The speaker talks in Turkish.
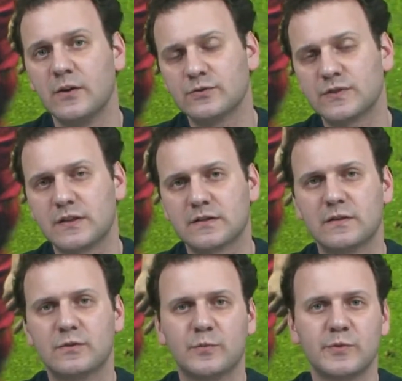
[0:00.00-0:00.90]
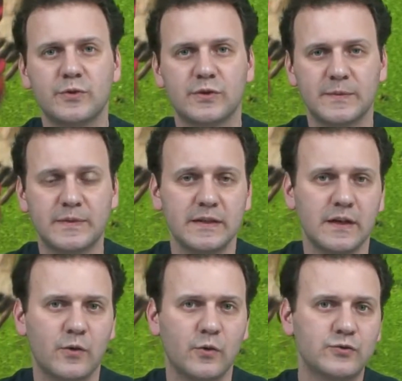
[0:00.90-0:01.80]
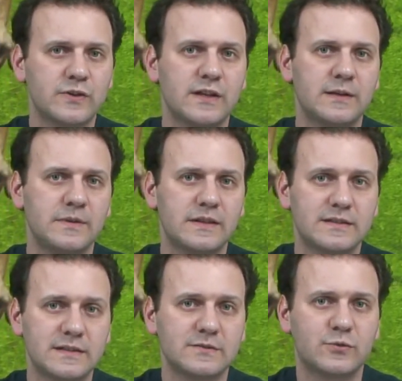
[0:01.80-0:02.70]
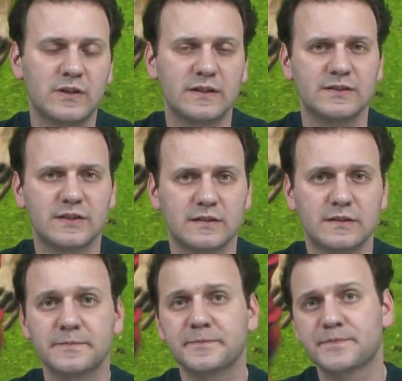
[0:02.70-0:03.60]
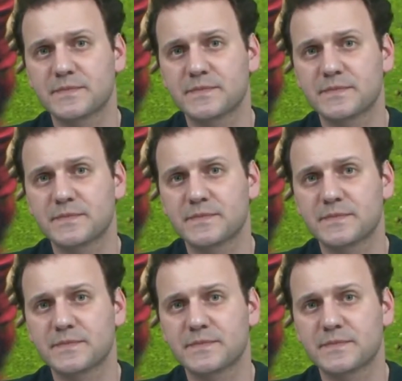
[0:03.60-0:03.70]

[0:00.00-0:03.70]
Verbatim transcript: özellikle Robinho gibi oyuncular ile birlikte gol arayacaktır.